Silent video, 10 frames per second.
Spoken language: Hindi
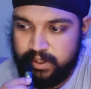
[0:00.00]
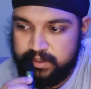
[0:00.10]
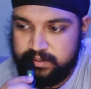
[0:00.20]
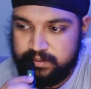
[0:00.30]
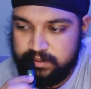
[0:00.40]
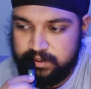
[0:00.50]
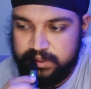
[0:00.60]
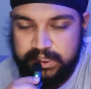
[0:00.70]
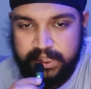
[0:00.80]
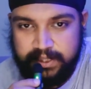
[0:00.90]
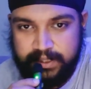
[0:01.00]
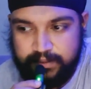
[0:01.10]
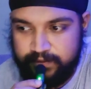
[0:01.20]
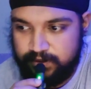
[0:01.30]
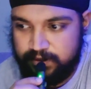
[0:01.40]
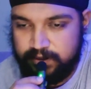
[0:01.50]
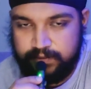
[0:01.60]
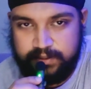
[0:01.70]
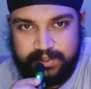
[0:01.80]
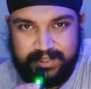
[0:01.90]
गाइज ये एक
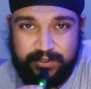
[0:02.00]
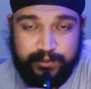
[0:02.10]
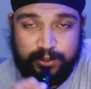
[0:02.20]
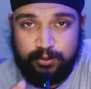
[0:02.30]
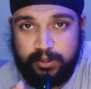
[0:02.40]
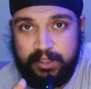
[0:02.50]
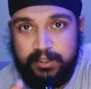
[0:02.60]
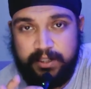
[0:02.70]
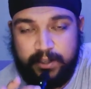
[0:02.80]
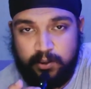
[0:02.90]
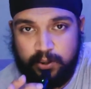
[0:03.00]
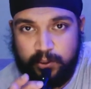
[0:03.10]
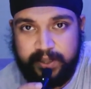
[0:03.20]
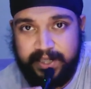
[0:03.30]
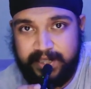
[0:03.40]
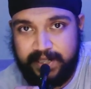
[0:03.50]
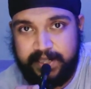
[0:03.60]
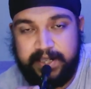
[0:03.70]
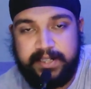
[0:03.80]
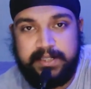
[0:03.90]
टेस्ट वीडियो है रिकॉर्ड हो रही है
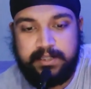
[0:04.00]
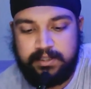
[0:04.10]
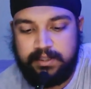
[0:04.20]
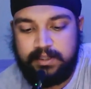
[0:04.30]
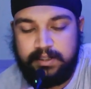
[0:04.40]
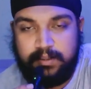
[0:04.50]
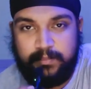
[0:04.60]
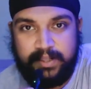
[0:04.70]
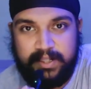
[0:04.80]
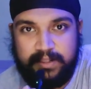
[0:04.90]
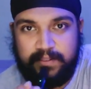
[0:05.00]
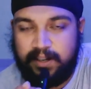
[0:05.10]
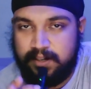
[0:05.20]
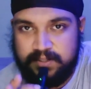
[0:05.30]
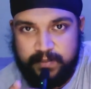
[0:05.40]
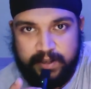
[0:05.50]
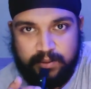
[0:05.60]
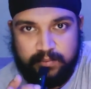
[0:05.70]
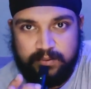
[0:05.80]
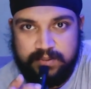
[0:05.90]
के एट मेरे वायरलेस
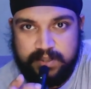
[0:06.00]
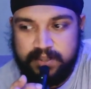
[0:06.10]
माइक्रोफोन